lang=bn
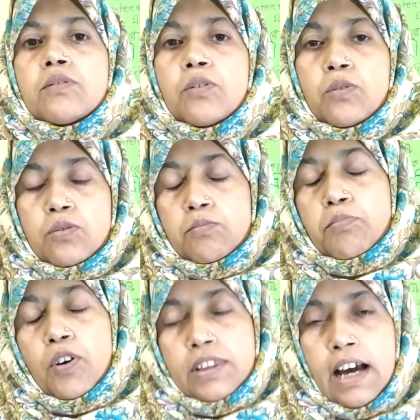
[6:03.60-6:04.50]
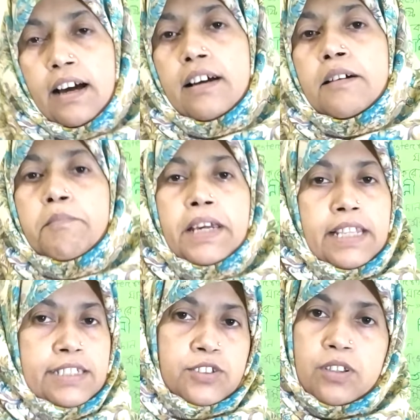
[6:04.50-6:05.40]
ও প্রথা
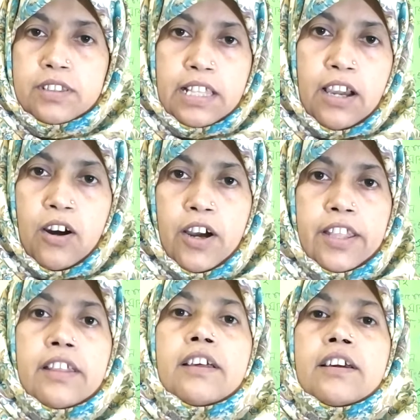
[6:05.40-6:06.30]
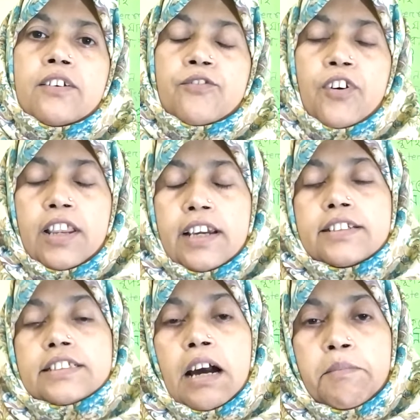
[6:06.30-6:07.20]
মেনে চলতে হয় ফলে
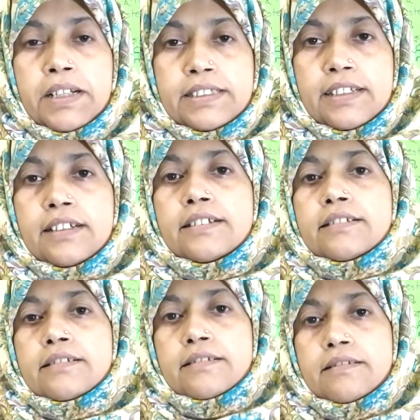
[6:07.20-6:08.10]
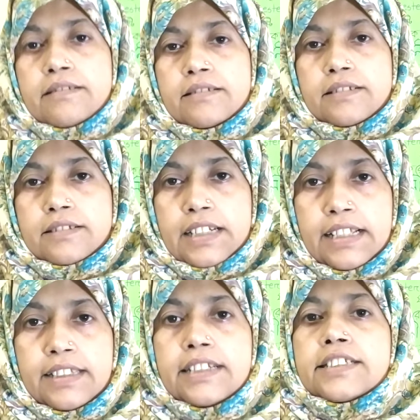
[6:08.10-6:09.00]
সমাজে
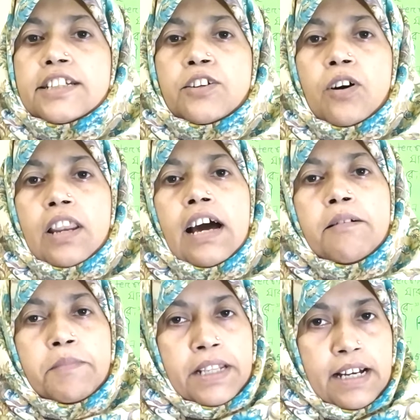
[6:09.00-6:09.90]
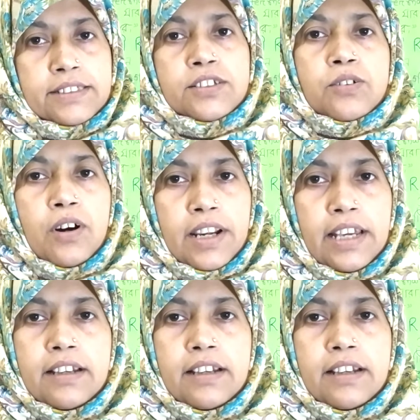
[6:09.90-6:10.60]
শান্তি শৃঙ্খলা বিরাজ করে